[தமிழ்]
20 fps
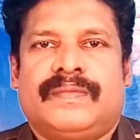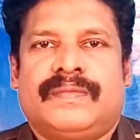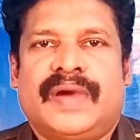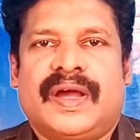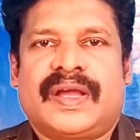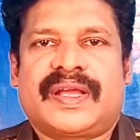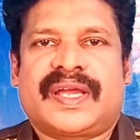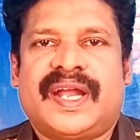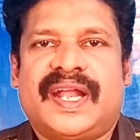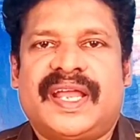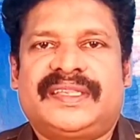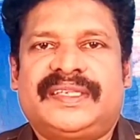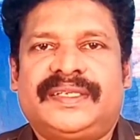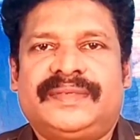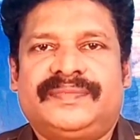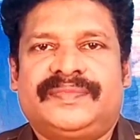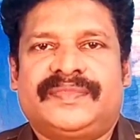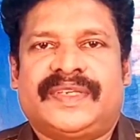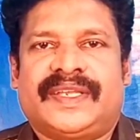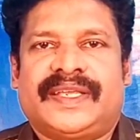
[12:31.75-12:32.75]
மக்களது
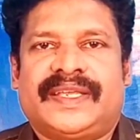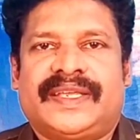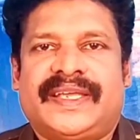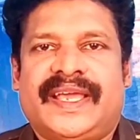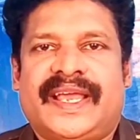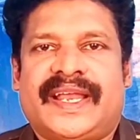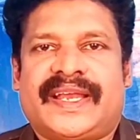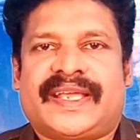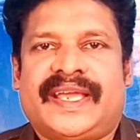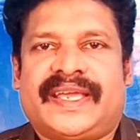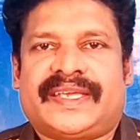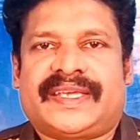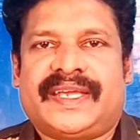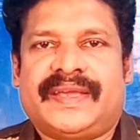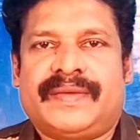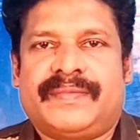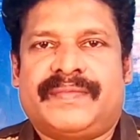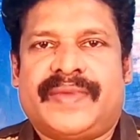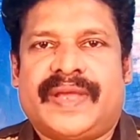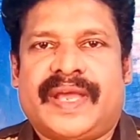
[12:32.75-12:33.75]

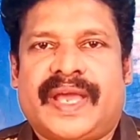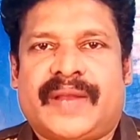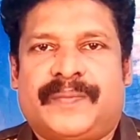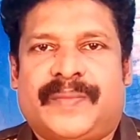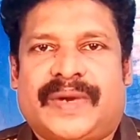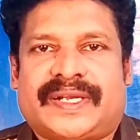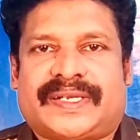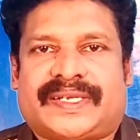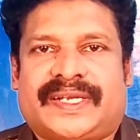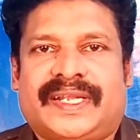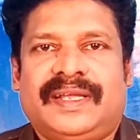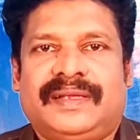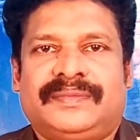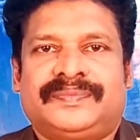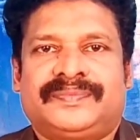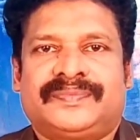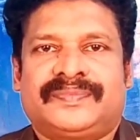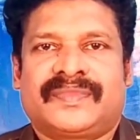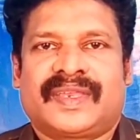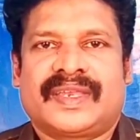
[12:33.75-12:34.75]
இயற்கைக்கு மேற்பட்ட
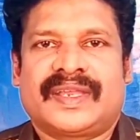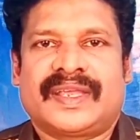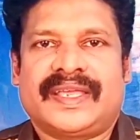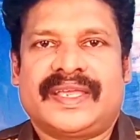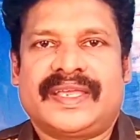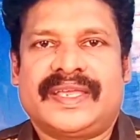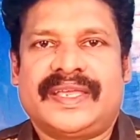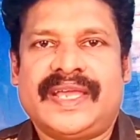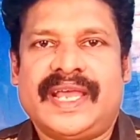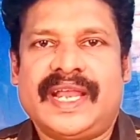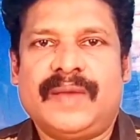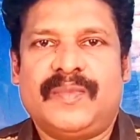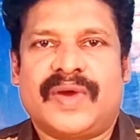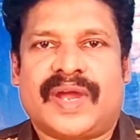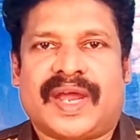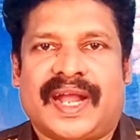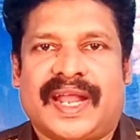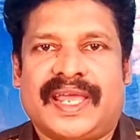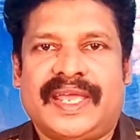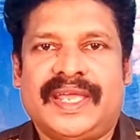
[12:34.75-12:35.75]

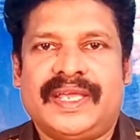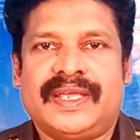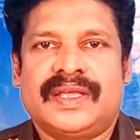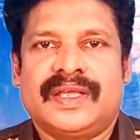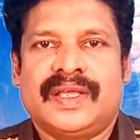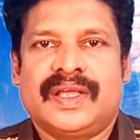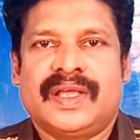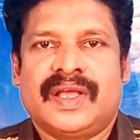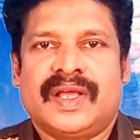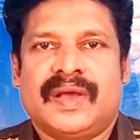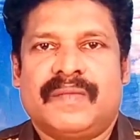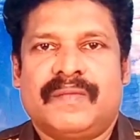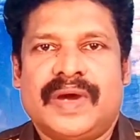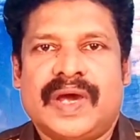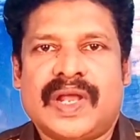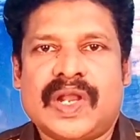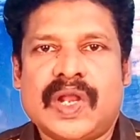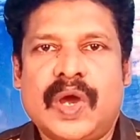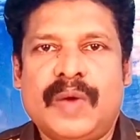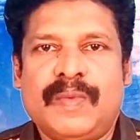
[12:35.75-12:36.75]
இயல்புகளை
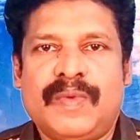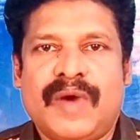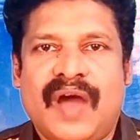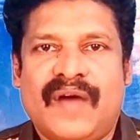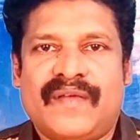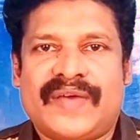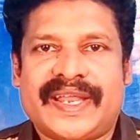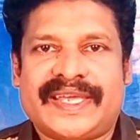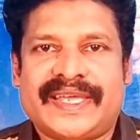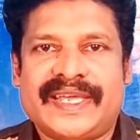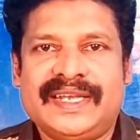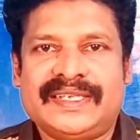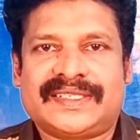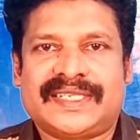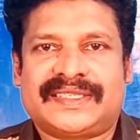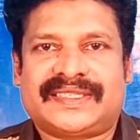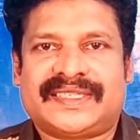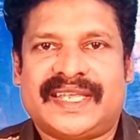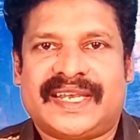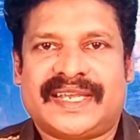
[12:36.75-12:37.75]
மனோபாவனையில்
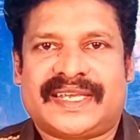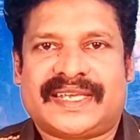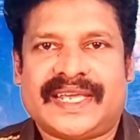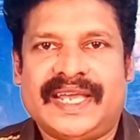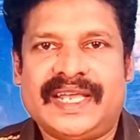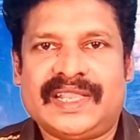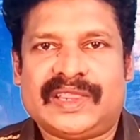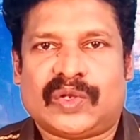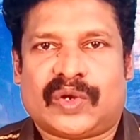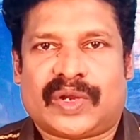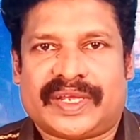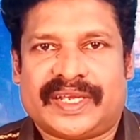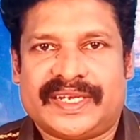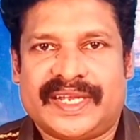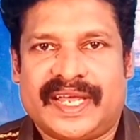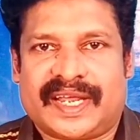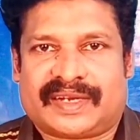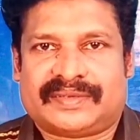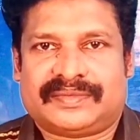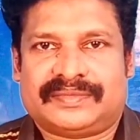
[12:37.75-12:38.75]
சித்தரிக்க
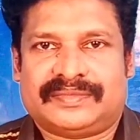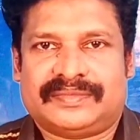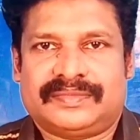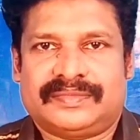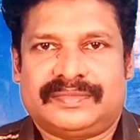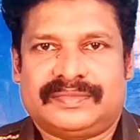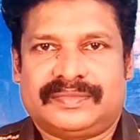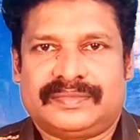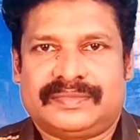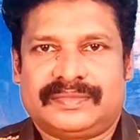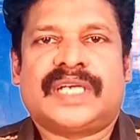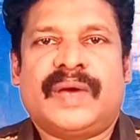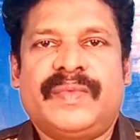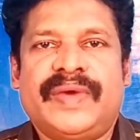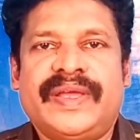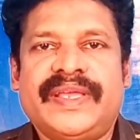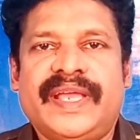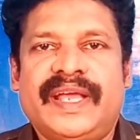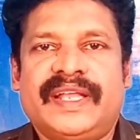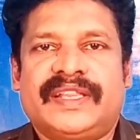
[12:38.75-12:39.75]
தொடங்கினர்
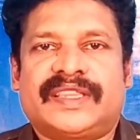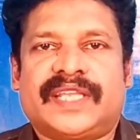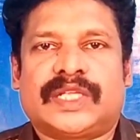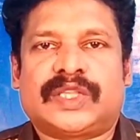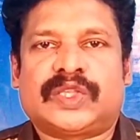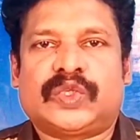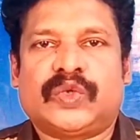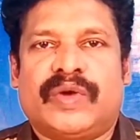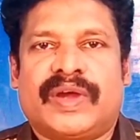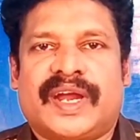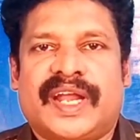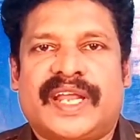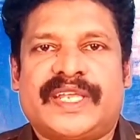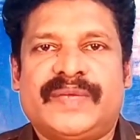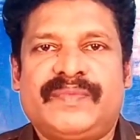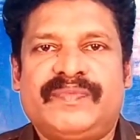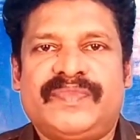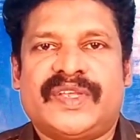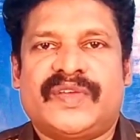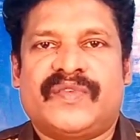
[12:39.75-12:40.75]
சமய
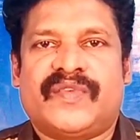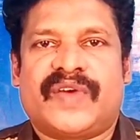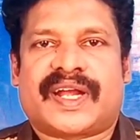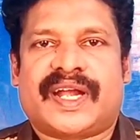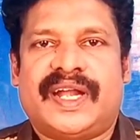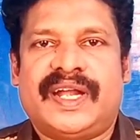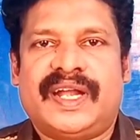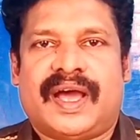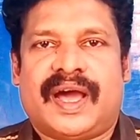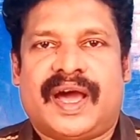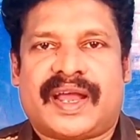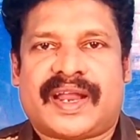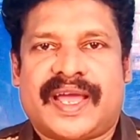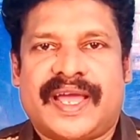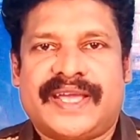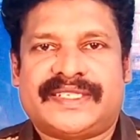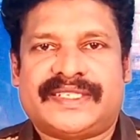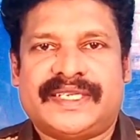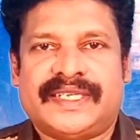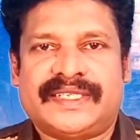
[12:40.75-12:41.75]
தத்துவங்களையும் இவர்கள்
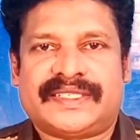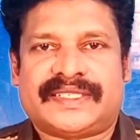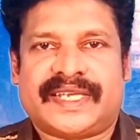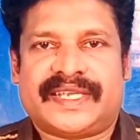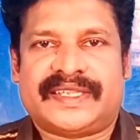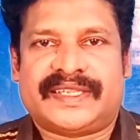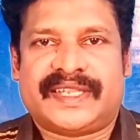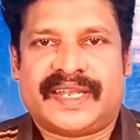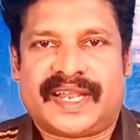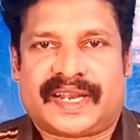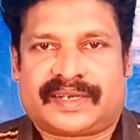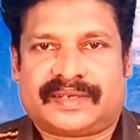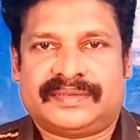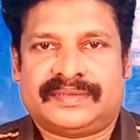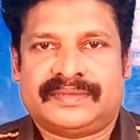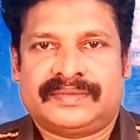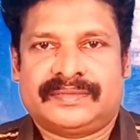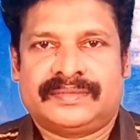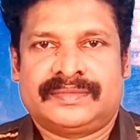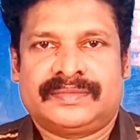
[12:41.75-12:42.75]
ஆராய்ச்சி செய்தனர்
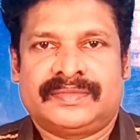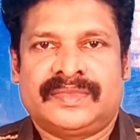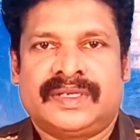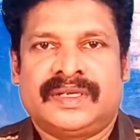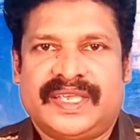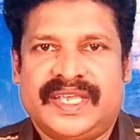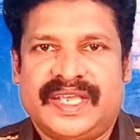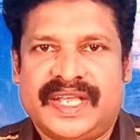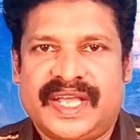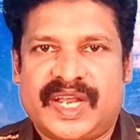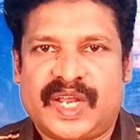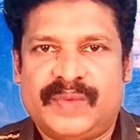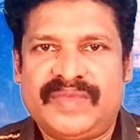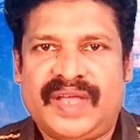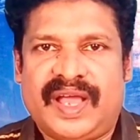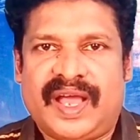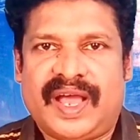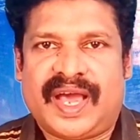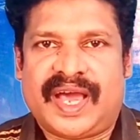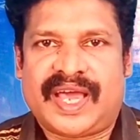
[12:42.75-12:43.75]

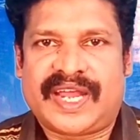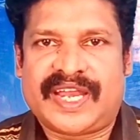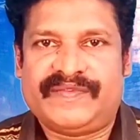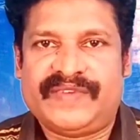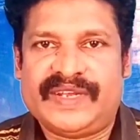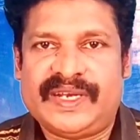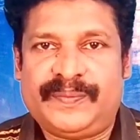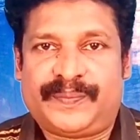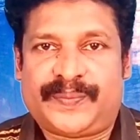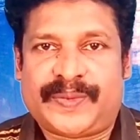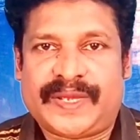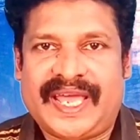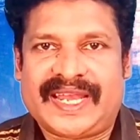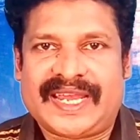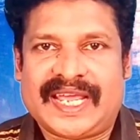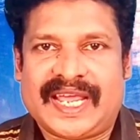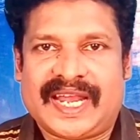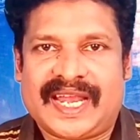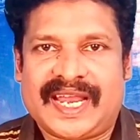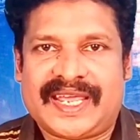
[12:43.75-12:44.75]
இங்கனம் அறிவின்
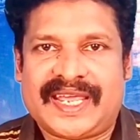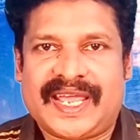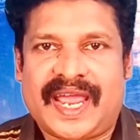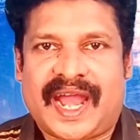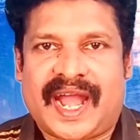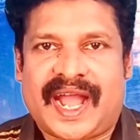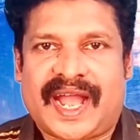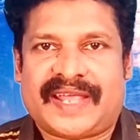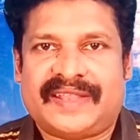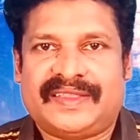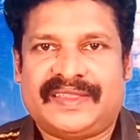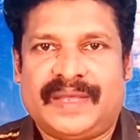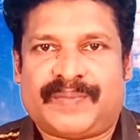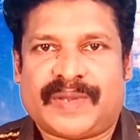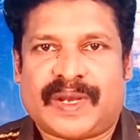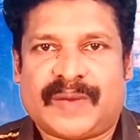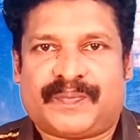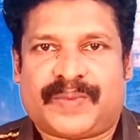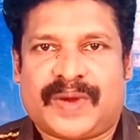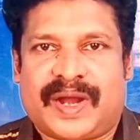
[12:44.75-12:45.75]
பேர் எல்லையை அடைந்த
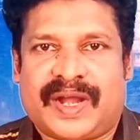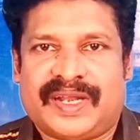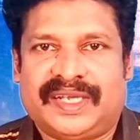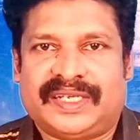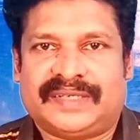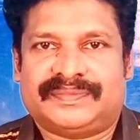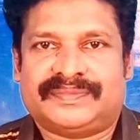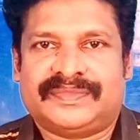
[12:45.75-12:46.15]
பிற்பாடு